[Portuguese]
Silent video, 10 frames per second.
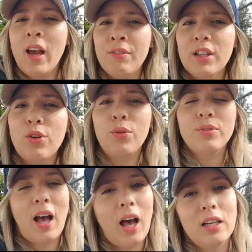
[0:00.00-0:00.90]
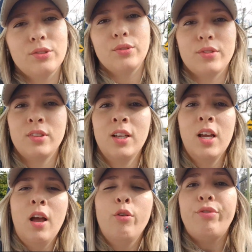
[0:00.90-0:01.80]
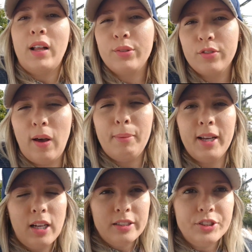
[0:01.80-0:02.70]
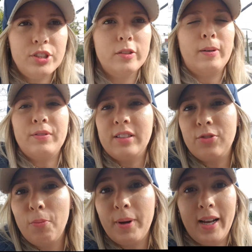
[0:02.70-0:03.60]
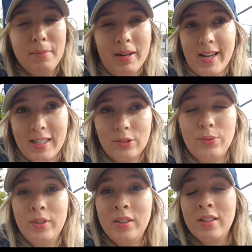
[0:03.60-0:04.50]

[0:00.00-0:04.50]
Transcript: Revelo contatos, falo dos fabricantes pra vocês comprarem barato.